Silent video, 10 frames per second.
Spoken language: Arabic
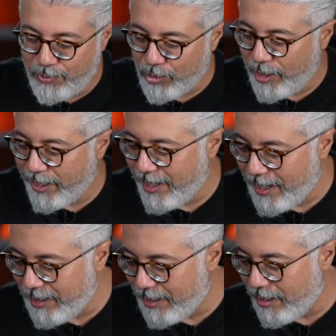برو لكن
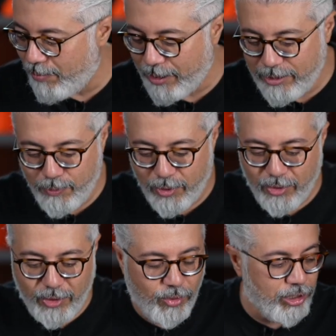عندنا البادز
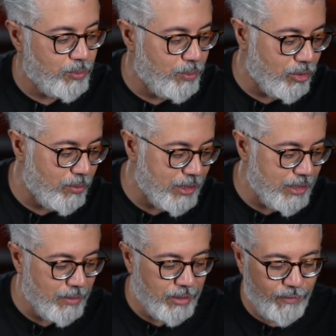برو الواتش برو من
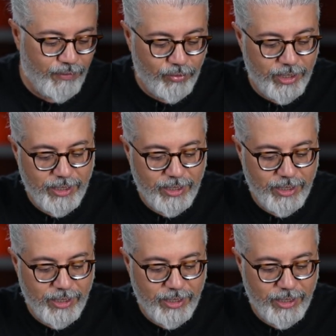سي ام اف